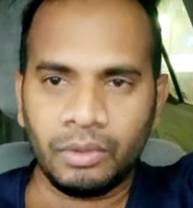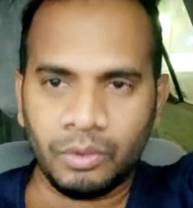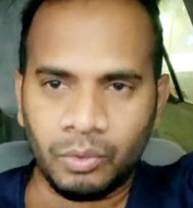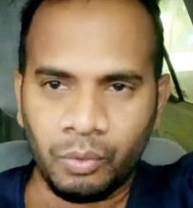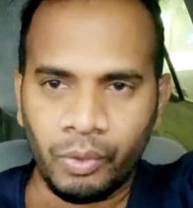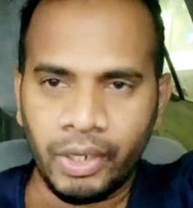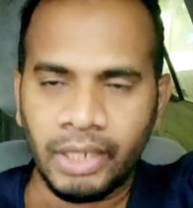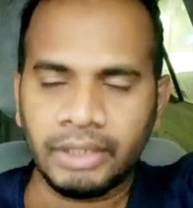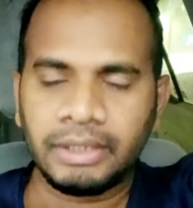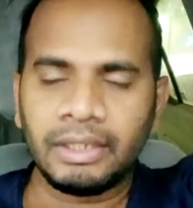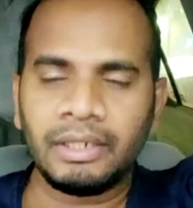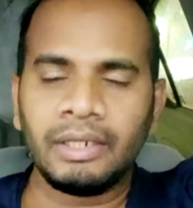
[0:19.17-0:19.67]

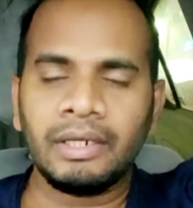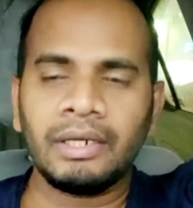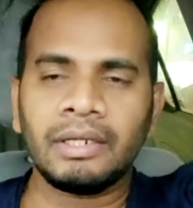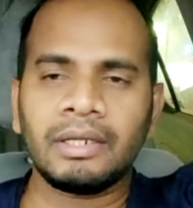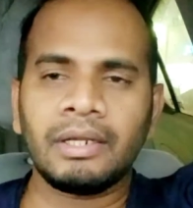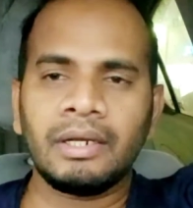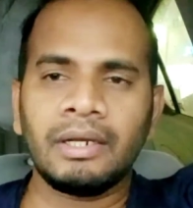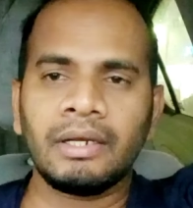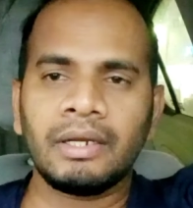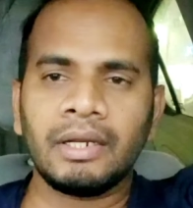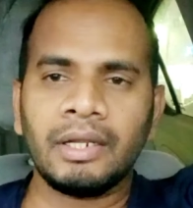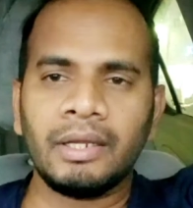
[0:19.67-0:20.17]
குவைத்தில்
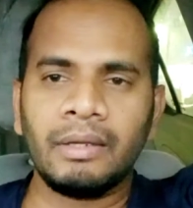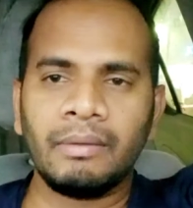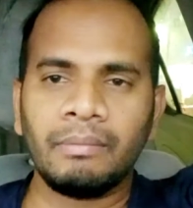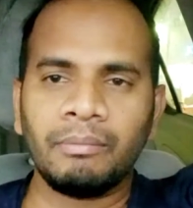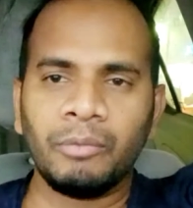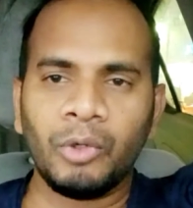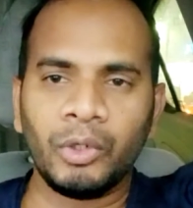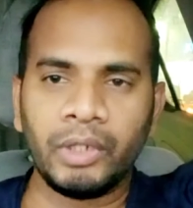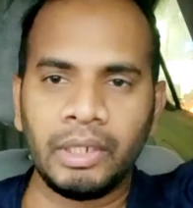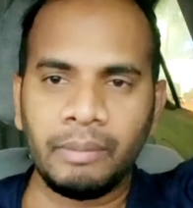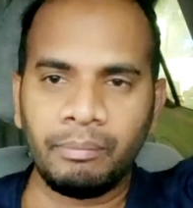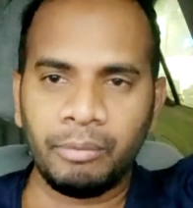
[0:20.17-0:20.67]
இருக்கின்ற
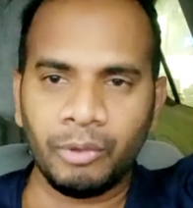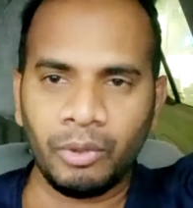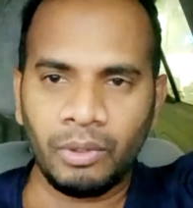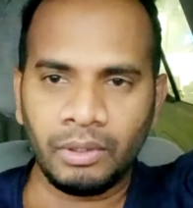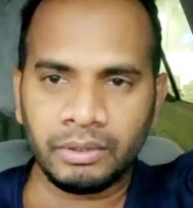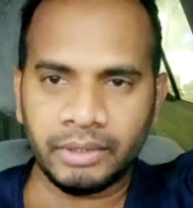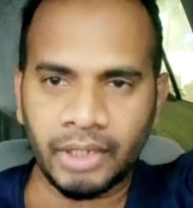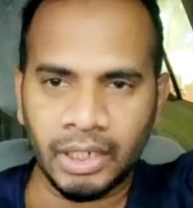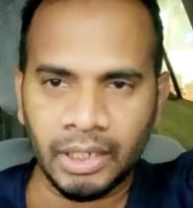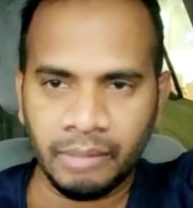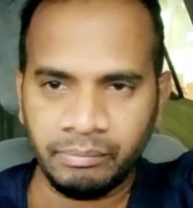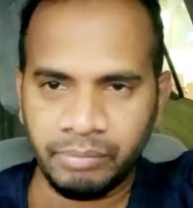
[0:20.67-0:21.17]

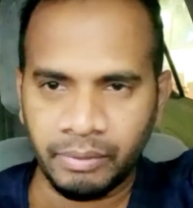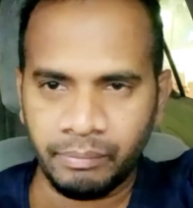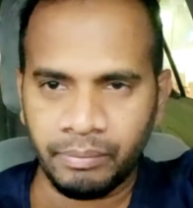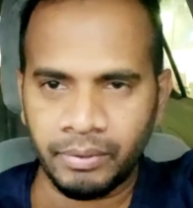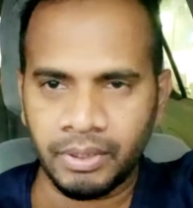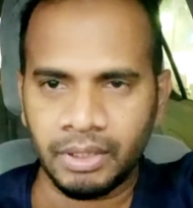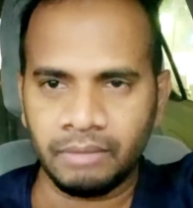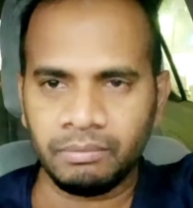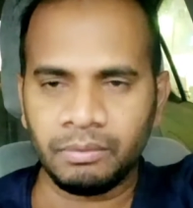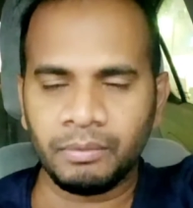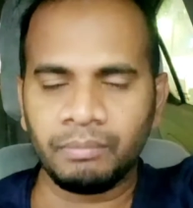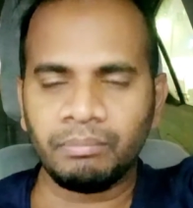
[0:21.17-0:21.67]
போதைப்பொருள் தடுப்பு
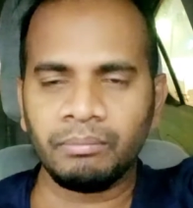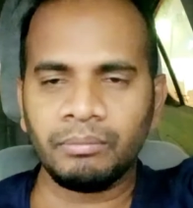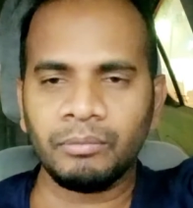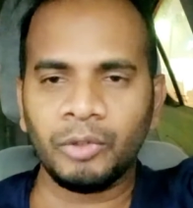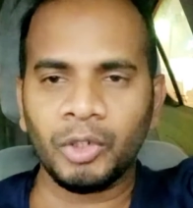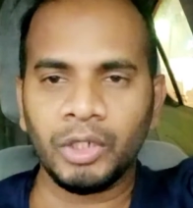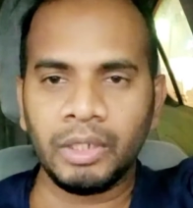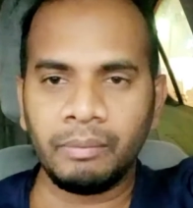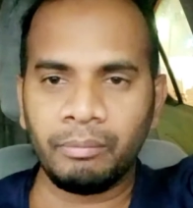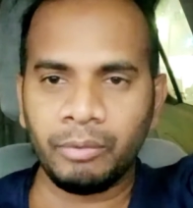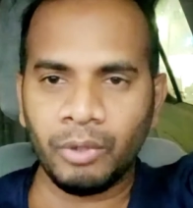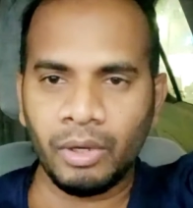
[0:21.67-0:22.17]
பிரிவும்
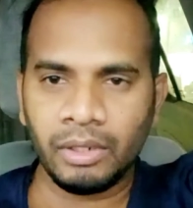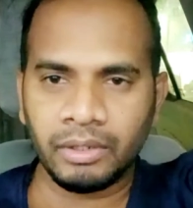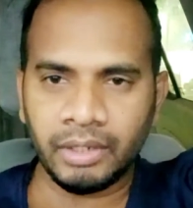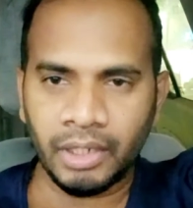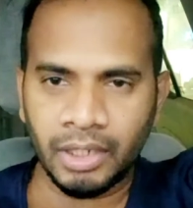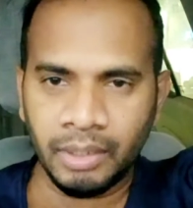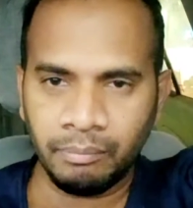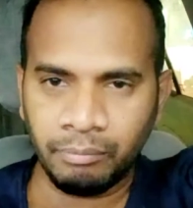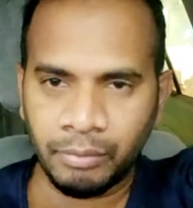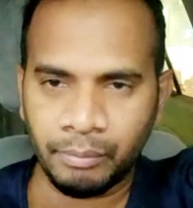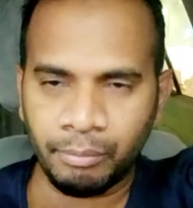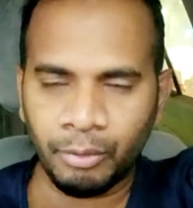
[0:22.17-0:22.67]
போதைப்பொருள்
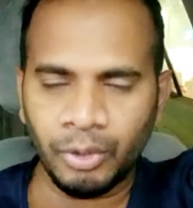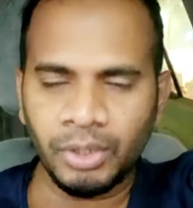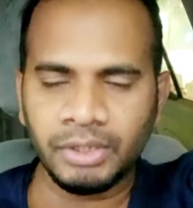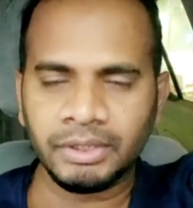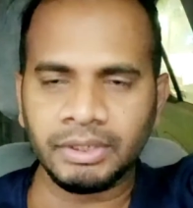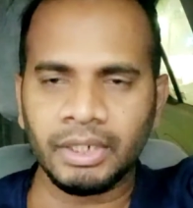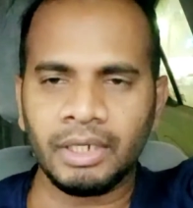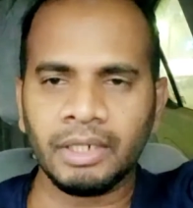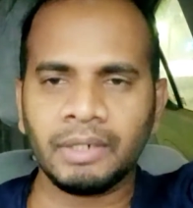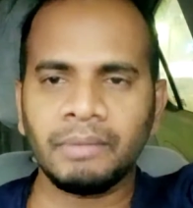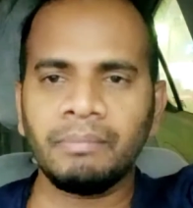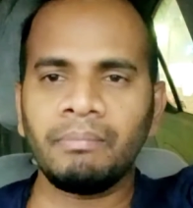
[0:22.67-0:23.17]
தடுப்பு
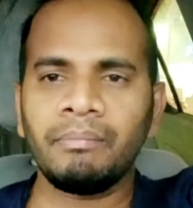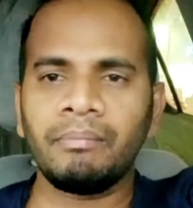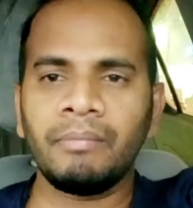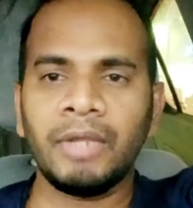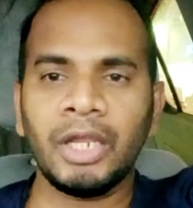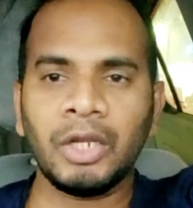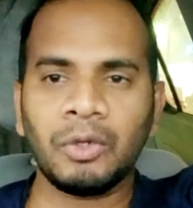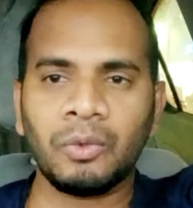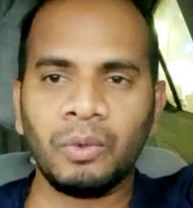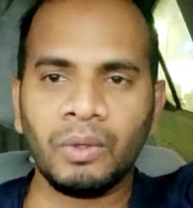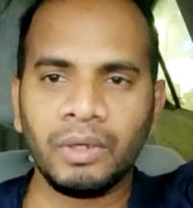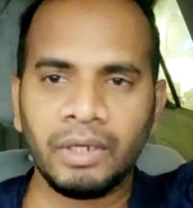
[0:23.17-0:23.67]
போலீசாரும்
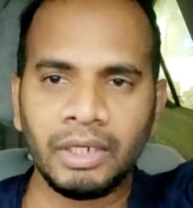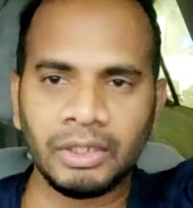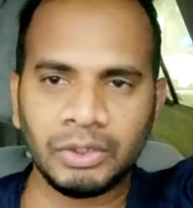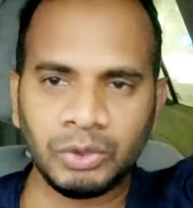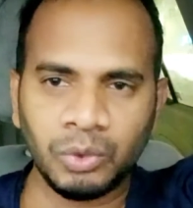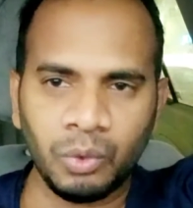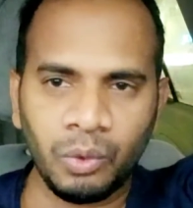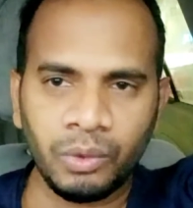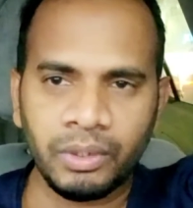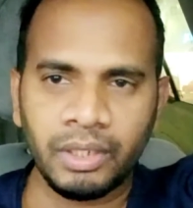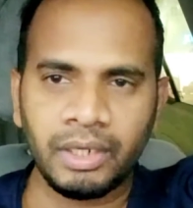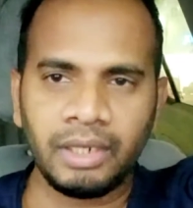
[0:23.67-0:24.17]
மேற்கொண்ட
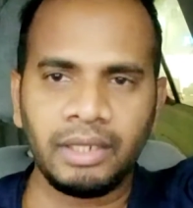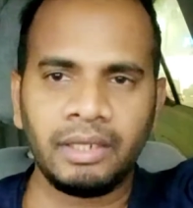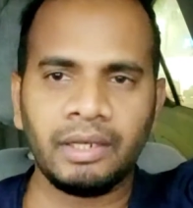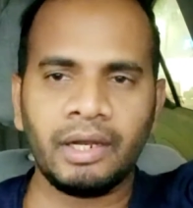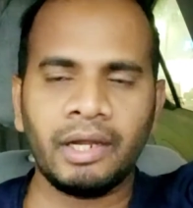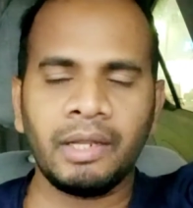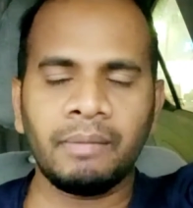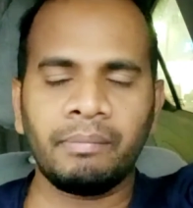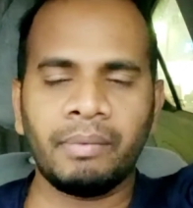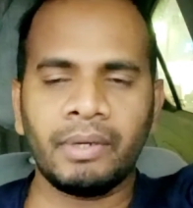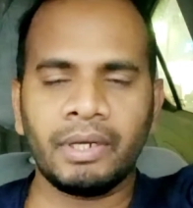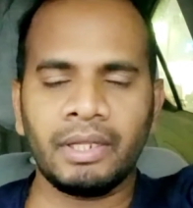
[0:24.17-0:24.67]
சோதனையின்
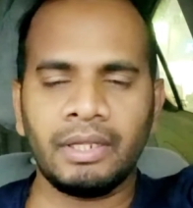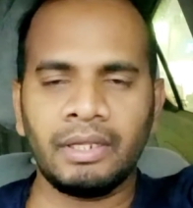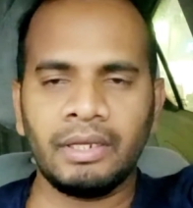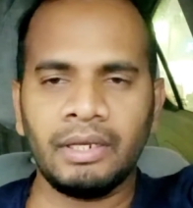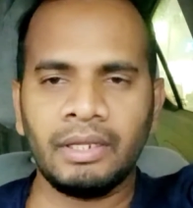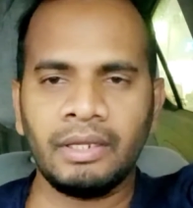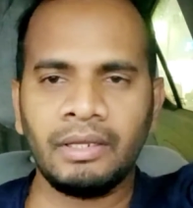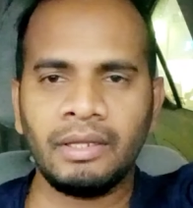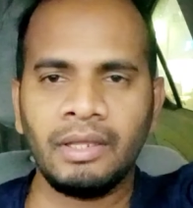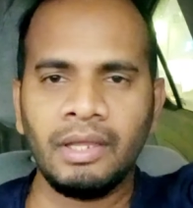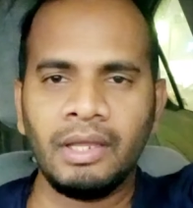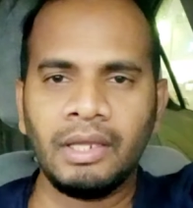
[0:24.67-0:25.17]
அடிப்படையில்